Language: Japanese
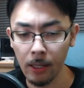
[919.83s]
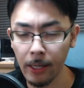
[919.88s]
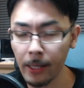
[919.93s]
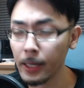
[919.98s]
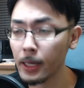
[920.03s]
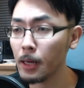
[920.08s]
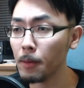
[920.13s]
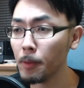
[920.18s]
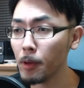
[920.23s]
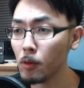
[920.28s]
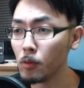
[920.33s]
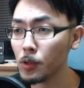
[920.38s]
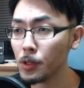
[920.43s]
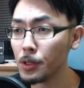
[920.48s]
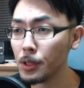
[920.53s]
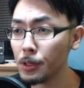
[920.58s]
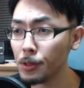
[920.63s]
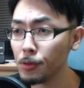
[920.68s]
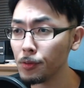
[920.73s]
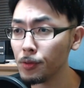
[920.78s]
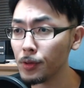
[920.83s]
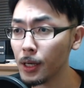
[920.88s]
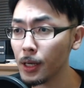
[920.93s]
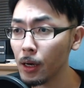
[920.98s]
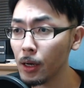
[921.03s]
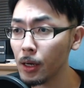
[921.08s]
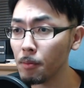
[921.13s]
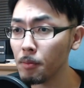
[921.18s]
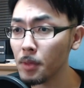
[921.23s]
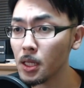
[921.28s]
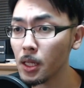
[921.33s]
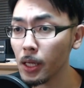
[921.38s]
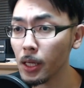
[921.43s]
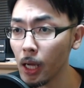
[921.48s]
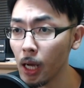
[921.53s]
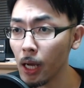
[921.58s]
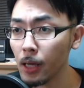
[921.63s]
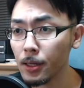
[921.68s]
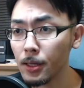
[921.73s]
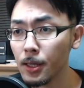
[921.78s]
はい、画面星空の方に変わりました
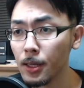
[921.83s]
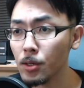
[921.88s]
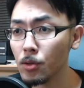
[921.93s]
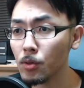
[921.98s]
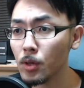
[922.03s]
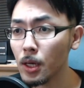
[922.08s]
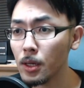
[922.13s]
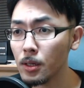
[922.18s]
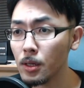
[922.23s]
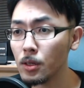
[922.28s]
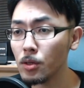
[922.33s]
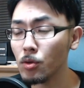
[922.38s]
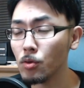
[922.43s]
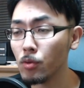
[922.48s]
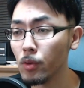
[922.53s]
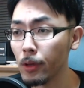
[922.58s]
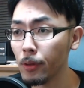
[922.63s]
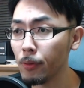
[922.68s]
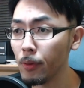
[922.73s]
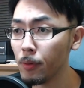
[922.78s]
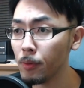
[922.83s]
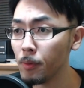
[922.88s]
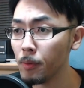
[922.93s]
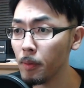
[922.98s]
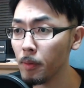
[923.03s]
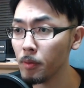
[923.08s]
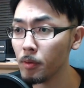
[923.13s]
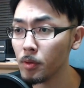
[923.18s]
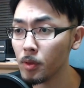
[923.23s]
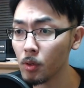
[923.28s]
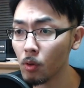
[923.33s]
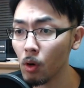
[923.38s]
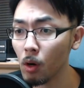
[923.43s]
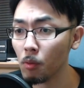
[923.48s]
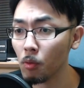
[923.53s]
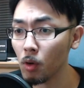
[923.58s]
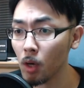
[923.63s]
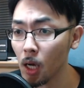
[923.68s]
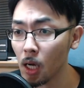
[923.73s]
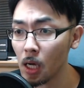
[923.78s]
が、現状開催中の FF
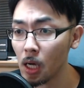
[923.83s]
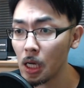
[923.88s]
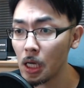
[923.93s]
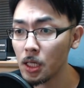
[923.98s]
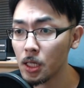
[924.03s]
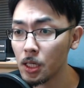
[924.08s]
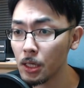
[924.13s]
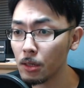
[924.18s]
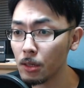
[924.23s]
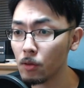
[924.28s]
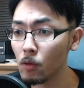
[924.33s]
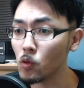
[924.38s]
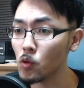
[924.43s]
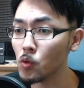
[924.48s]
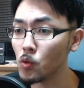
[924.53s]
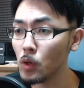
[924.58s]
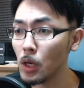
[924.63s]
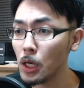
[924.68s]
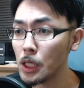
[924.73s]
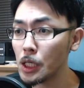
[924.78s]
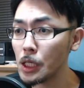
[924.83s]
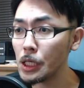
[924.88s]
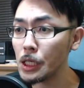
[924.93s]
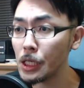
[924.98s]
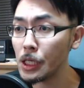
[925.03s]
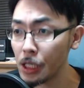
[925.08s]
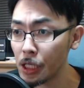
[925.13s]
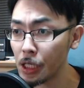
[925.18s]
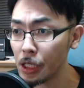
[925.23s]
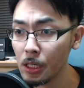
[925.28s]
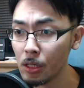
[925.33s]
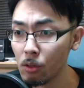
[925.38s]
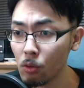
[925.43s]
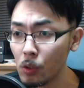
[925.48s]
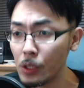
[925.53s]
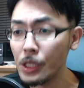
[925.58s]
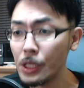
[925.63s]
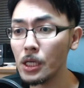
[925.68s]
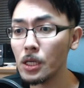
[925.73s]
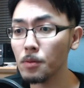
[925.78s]
メビウスコラボが4月の18日
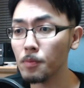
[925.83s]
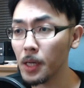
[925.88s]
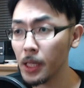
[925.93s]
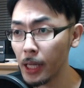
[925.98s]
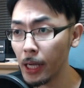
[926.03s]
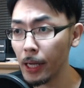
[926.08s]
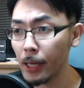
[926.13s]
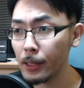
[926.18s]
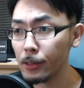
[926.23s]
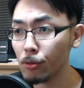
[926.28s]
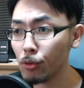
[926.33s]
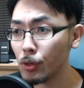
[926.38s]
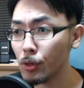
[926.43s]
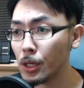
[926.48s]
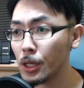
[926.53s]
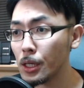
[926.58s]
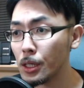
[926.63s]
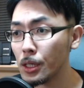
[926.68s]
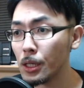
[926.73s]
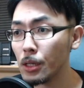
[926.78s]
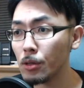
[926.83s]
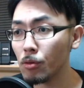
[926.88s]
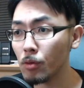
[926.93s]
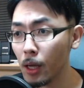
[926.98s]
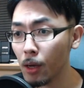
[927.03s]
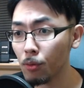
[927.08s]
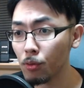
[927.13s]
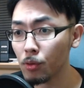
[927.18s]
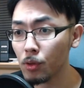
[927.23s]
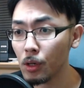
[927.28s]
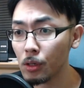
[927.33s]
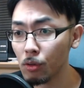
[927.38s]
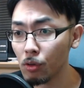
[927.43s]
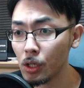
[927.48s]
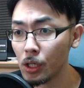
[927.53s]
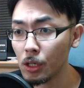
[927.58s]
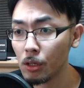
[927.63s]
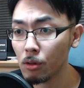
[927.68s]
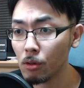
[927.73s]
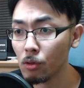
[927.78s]
の1時までという形なので、おそらく
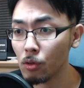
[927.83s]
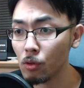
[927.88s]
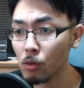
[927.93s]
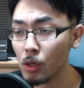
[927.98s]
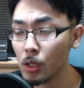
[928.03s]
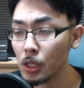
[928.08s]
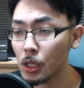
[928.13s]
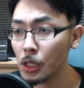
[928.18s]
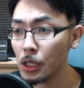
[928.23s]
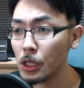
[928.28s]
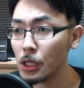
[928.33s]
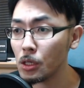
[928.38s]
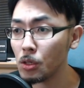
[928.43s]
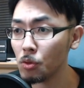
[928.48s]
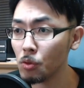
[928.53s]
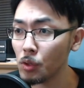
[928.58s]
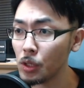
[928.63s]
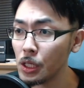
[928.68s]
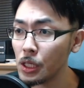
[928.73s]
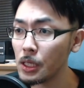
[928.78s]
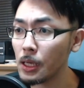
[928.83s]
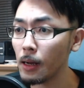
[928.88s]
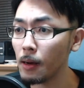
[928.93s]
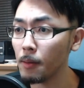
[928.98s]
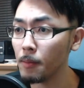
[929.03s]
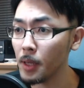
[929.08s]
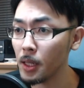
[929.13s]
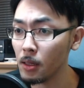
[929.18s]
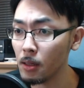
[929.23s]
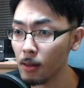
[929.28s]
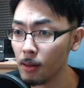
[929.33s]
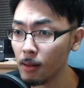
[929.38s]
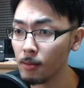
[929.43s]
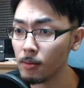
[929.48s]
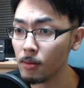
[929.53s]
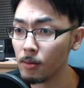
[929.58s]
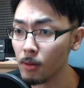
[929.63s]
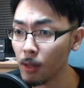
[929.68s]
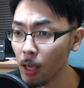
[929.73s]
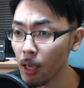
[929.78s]
4月18日の2時から
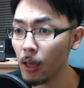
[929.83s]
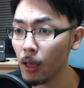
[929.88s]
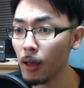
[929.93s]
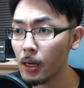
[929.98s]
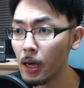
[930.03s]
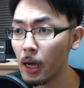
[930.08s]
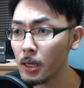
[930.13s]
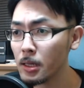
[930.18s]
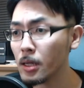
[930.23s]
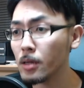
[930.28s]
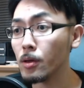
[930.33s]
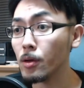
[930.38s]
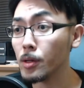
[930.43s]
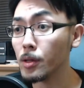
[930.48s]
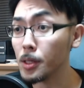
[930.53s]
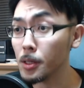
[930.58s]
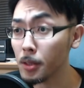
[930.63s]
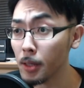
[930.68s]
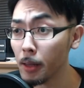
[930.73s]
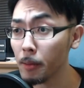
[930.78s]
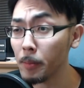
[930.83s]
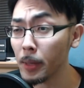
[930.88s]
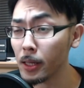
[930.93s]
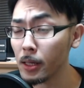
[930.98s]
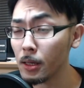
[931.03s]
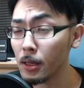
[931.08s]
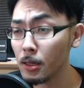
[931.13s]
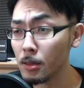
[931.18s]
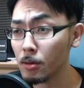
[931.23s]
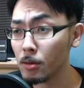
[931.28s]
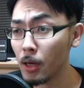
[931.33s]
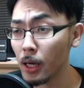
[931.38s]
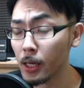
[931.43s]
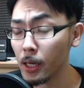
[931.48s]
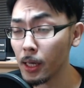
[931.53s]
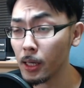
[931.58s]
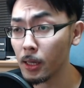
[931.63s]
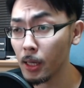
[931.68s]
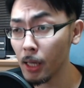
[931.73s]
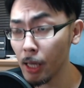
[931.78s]
メンテナンスで、朝にはですね、メンテナンス開
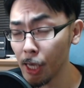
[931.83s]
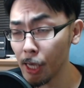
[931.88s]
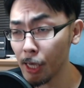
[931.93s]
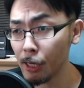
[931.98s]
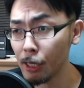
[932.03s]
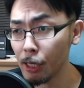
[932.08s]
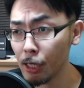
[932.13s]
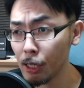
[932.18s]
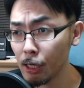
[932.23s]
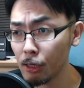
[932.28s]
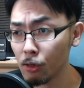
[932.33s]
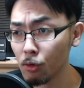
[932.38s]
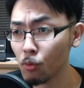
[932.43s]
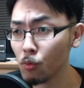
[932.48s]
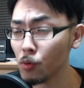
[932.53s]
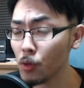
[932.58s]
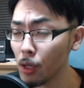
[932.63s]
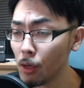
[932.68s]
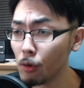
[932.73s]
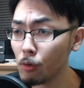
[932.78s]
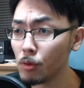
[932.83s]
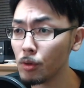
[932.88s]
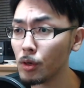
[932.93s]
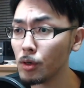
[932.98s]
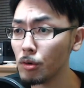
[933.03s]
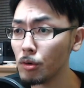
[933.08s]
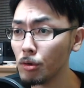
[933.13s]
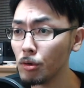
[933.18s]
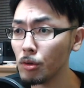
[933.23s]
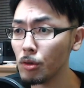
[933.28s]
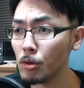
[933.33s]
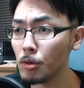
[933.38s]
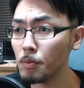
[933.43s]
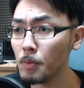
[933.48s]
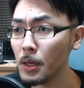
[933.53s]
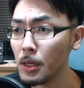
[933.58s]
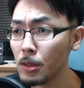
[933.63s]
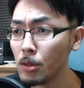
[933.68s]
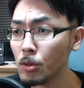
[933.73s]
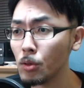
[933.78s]
けて、そこでおそらく
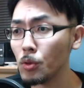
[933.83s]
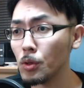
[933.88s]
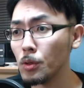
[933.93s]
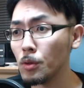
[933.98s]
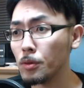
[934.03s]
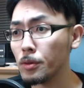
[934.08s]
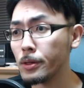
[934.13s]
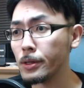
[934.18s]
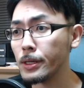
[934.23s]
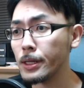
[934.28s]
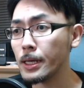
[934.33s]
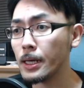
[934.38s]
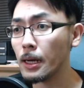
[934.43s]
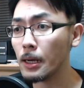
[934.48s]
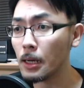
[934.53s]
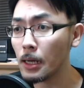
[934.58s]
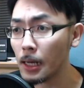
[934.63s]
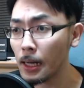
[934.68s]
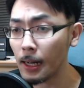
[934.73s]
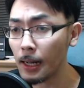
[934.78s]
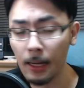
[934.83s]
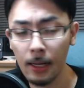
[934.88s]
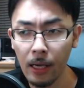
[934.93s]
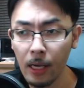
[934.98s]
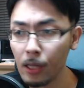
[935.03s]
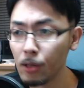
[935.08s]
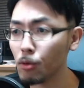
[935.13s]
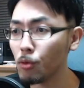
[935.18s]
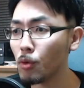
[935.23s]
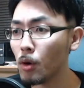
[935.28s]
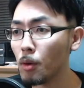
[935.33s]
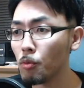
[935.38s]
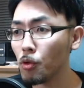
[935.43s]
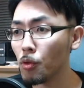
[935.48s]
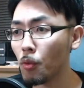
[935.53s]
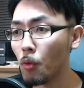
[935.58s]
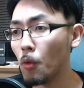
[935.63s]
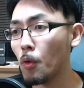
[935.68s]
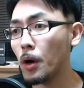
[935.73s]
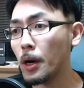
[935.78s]
メインストーリーの追加か、8コラボ
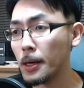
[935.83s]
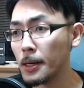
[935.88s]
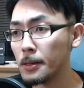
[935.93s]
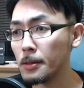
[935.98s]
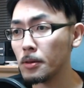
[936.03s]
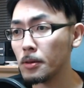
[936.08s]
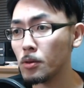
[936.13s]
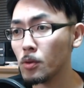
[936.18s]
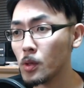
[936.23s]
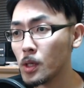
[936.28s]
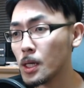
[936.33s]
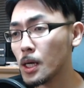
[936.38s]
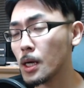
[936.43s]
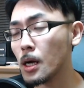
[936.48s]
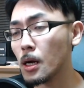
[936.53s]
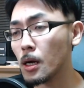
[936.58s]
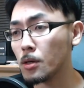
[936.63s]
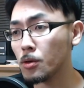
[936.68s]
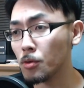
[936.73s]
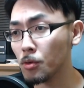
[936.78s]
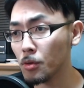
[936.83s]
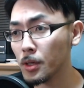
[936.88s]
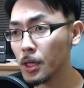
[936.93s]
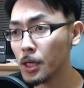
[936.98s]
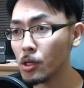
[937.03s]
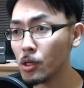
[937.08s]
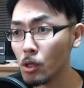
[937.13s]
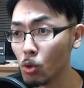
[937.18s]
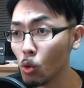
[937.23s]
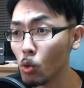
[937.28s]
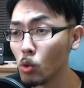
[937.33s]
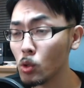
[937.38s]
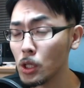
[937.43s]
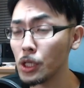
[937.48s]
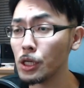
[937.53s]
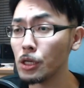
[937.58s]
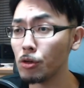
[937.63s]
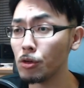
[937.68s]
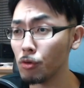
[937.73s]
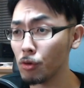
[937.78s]
の後半、どちらかが来る、ないしは同
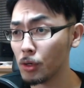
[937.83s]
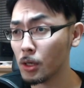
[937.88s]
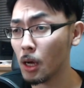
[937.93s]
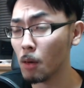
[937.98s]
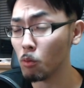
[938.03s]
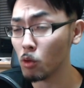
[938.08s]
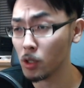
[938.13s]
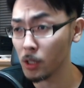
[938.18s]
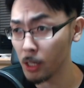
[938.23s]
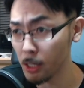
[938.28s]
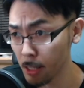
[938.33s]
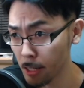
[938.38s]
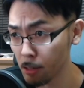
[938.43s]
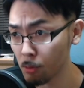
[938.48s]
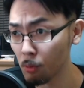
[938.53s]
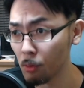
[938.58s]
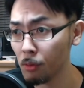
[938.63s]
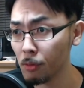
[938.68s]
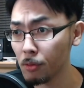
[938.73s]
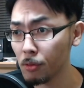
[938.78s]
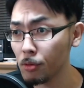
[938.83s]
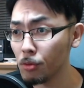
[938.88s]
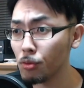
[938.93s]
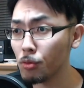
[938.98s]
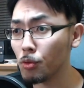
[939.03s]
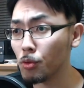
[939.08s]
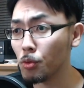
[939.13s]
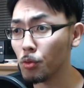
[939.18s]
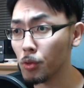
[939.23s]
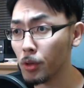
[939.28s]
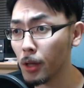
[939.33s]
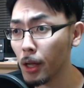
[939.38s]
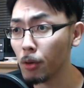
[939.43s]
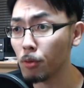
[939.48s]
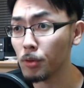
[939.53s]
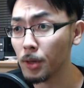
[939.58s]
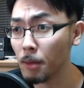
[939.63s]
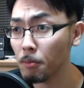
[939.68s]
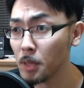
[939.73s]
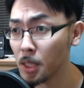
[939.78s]
時に来るかもしれないということで
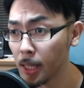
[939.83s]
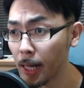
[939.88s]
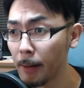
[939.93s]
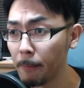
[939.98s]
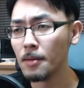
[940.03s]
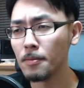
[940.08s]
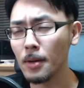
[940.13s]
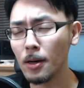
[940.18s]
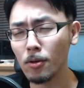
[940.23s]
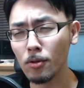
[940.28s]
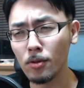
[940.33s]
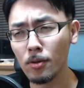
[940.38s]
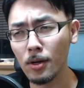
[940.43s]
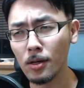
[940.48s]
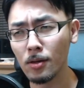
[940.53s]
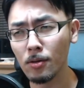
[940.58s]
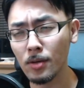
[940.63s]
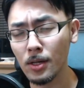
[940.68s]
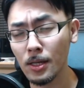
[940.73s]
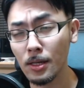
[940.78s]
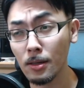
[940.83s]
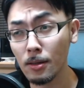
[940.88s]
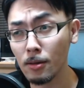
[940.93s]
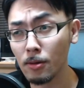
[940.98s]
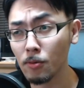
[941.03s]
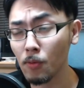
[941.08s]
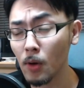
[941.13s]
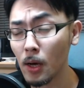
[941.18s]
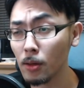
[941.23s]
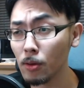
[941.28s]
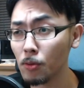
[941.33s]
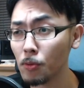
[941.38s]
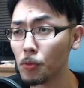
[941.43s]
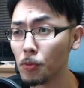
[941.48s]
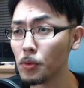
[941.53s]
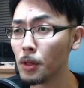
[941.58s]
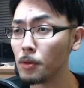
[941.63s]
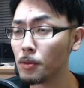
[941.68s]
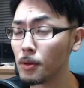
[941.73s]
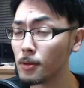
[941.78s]
ございました。まあおそらくはシーズン1の
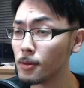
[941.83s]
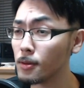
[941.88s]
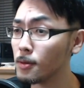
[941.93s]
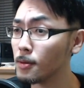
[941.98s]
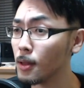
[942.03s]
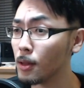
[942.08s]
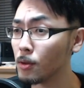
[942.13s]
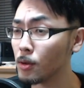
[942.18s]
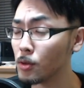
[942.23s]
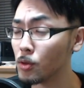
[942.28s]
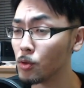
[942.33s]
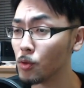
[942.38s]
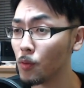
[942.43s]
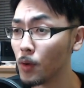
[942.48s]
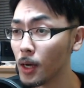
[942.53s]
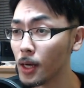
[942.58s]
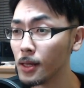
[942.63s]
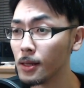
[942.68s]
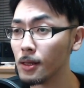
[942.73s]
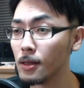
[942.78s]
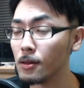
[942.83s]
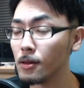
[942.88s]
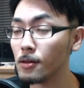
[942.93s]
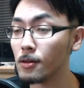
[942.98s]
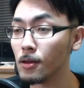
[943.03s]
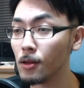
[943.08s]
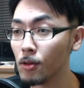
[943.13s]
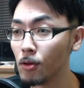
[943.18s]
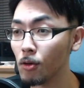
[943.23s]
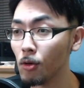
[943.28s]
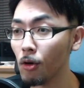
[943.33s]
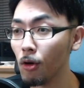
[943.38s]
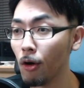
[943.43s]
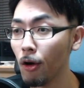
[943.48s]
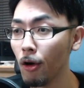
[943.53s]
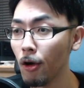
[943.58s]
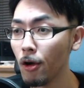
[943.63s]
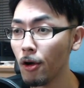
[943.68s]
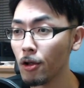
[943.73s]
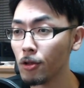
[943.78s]
方なのか2なのかちょっとわかんないんですけど、
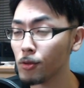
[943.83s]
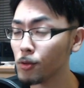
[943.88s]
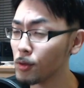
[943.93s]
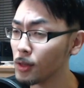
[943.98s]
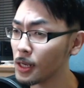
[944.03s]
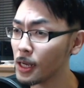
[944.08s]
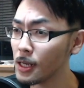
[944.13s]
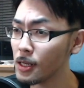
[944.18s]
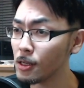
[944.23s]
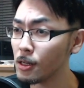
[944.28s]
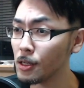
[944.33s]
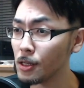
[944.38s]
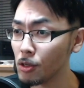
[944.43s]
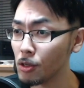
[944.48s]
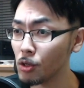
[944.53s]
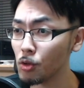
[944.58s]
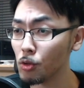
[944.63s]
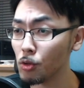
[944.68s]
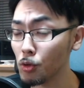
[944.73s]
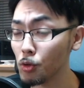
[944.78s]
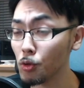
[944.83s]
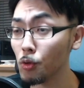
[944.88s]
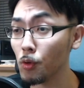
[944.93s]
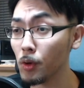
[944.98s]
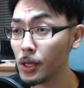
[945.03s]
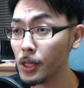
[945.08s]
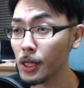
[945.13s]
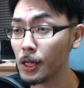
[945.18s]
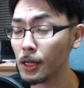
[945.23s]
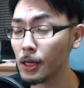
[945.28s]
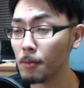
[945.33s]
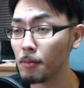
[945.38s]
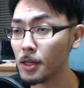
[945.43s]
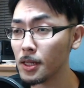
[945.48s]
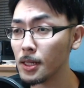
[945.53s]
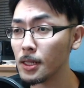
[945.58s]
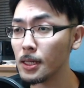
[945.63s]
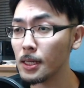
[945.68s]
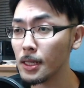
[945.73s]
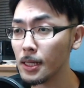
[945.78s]
そこに関してはちょっと情報はいただけ
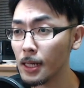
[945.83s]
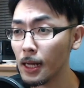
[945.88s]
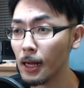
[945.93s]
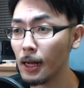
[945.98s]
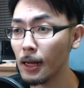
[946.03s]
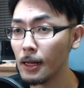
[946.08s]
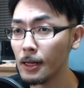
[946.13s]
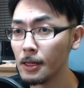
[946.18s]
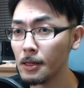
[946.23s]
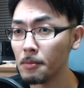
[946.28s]
ませんでした。